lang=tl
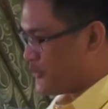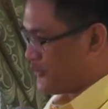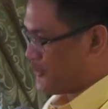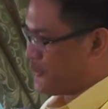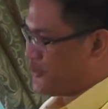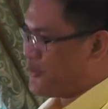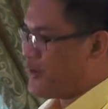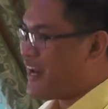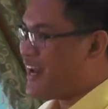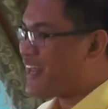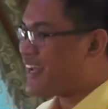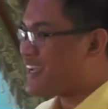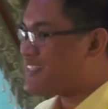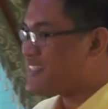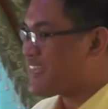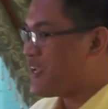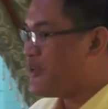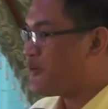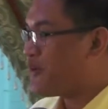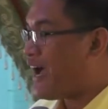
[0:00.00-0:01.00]
Wala na kasi
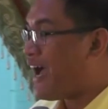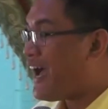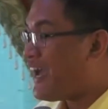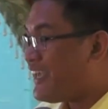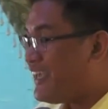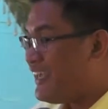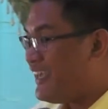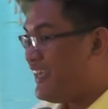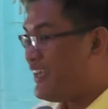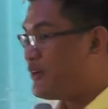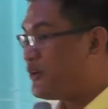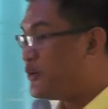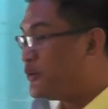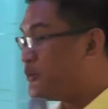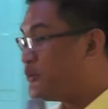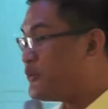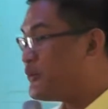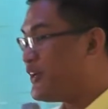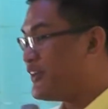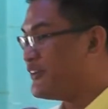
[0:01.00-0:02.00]
ngayong A, E, E, O,
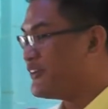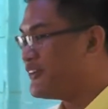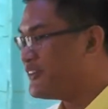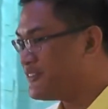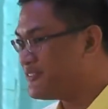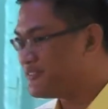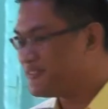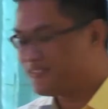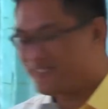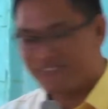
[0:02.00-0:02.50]
U, ano?